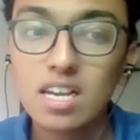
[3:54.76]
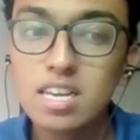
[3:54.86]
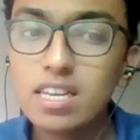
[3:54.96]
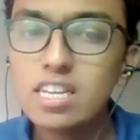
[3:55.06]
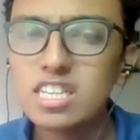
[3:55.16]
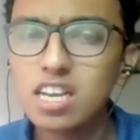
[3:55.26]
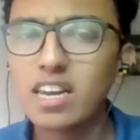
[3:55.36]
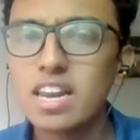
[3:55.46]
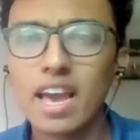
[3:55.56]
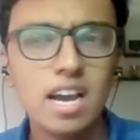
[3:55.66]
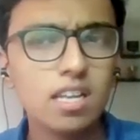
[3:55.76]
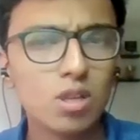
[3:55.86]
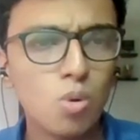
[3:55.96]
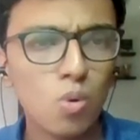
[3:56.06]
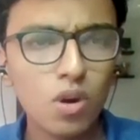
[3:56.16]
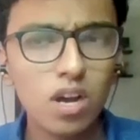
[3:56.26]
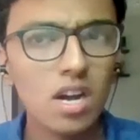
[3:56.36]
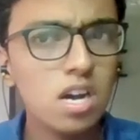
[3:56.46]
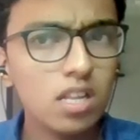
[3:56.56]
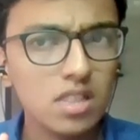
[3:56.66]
गिरीश अरनायक का थोड़ा